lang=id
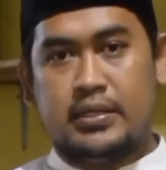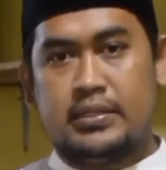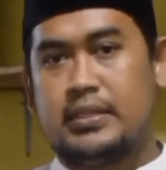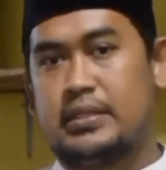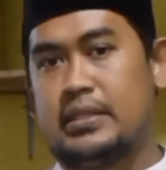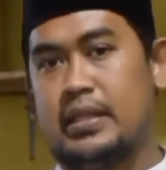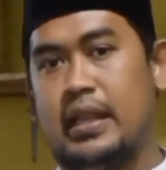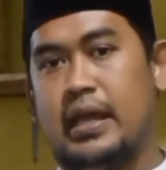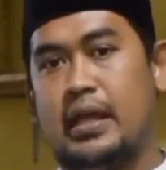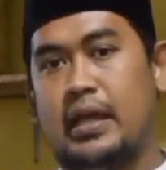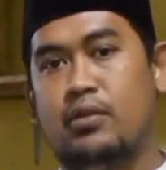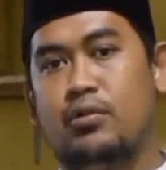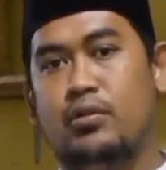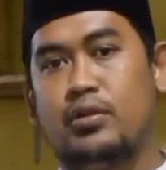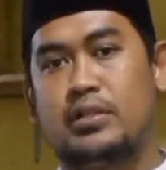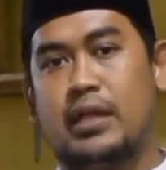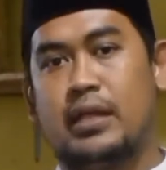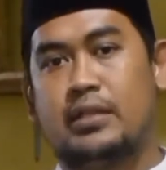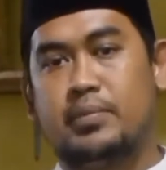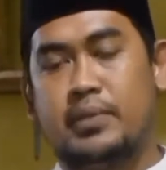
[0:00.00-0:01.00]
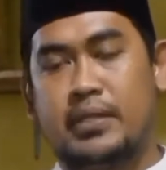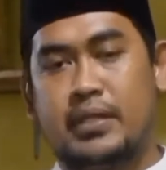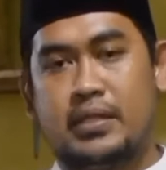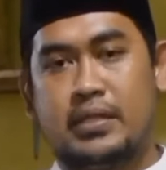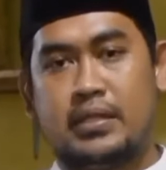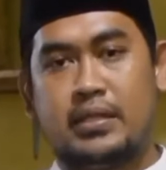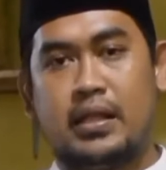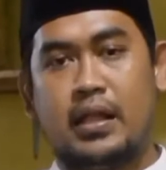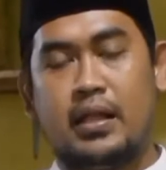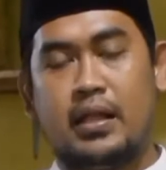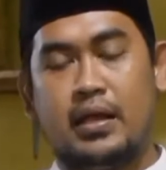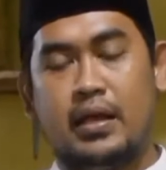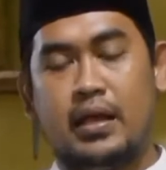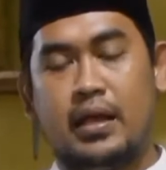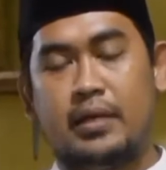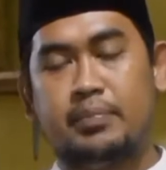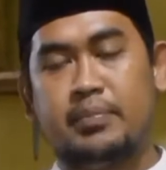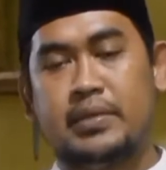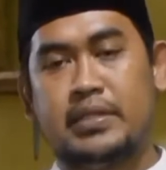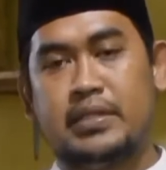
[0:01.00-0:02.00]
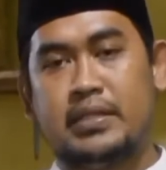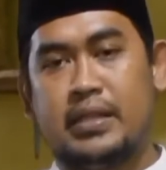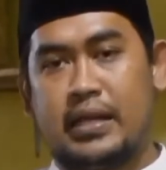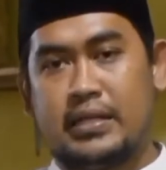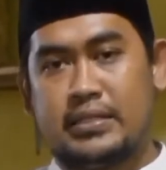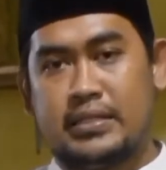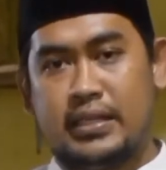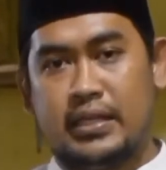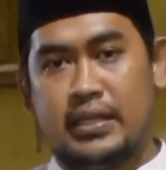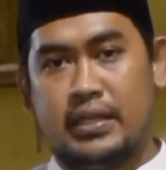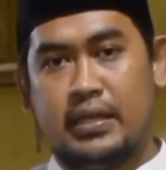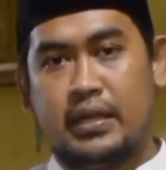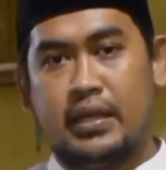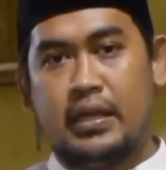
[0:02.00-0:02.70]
Setelah lulus eh, administrasi,